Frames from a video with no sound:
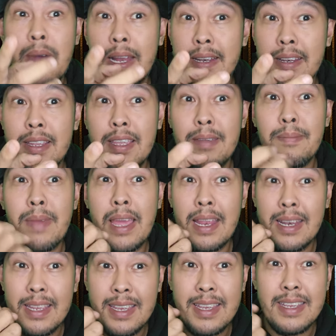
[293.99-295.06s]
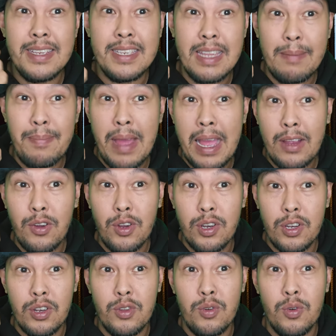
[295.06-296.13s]
บัดดี้แมรี่จะปรากฏ
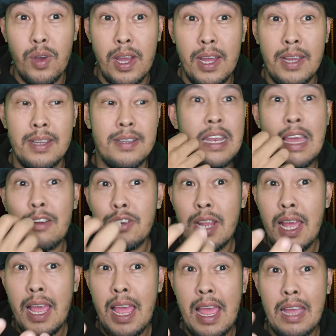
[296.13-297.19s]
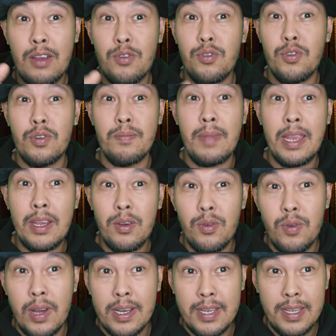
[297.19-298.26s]
ตัว แล้วถ้าหากคุณไม่ก
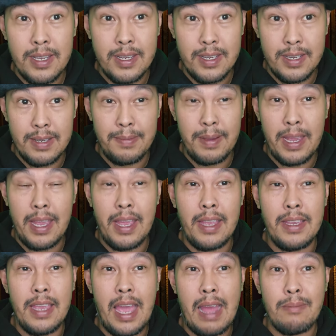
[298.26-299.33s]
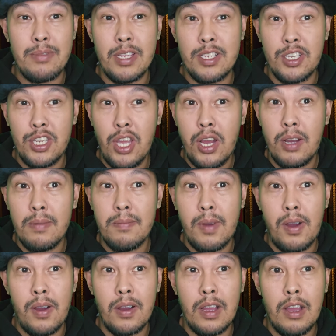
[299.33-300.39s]
ลัวเธอ พยายามจะจ้องม
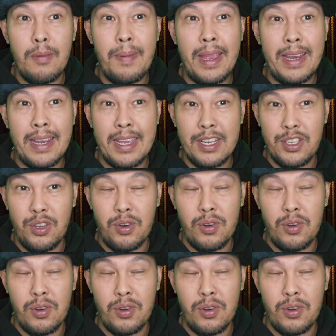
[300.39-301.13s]
องเข้าไปในกระจ